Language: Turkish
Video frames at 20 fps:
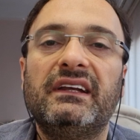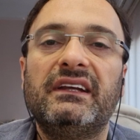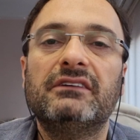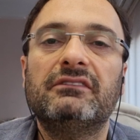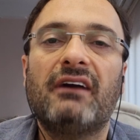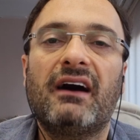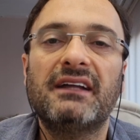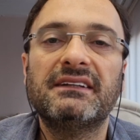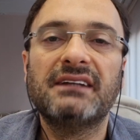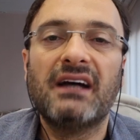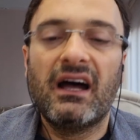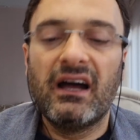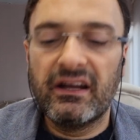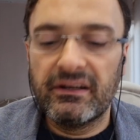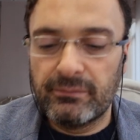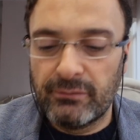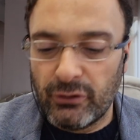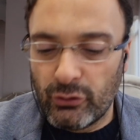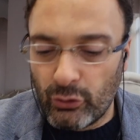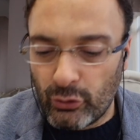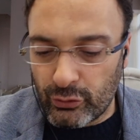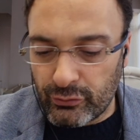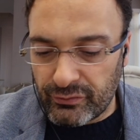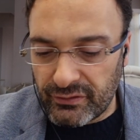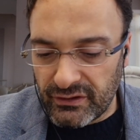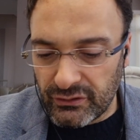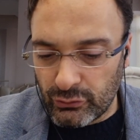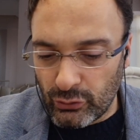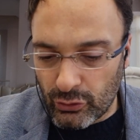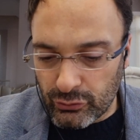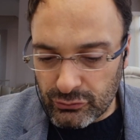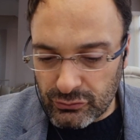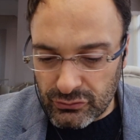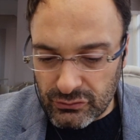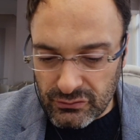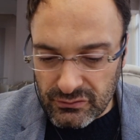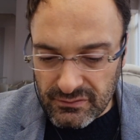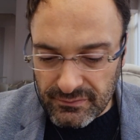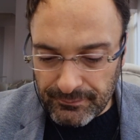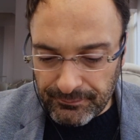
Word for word: Divanı Harbi Örfi 4